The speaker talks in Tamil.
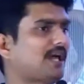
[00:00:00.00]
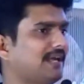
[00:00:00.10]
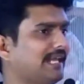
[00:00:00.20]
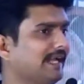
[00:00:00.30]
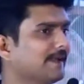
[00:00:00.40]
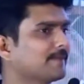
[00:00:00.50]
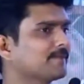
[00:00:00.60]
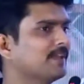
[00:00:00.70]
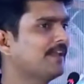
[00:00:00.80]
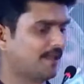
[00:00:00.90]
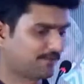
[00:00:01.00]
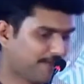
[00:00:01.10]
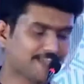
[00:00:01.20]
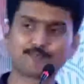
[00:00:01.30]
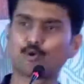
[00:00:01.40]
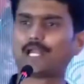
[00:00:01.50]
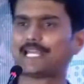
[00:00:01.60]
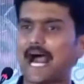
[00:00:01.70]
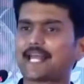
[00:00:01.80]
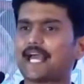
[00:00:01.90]
சொன்னாங்களே
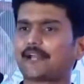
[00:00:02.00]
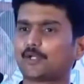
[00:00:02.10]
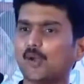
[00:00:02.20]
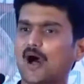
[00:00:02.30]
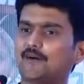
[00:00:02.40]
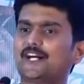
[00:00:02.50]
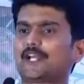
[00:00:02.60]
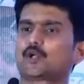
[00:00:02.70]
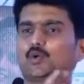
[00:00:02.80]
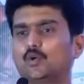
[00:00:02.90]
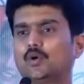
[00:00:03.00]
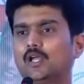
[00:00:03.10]
ஃபேஸ்புக்கில் யார் யார்ட்டையோ ஹவ் ஆர் யூ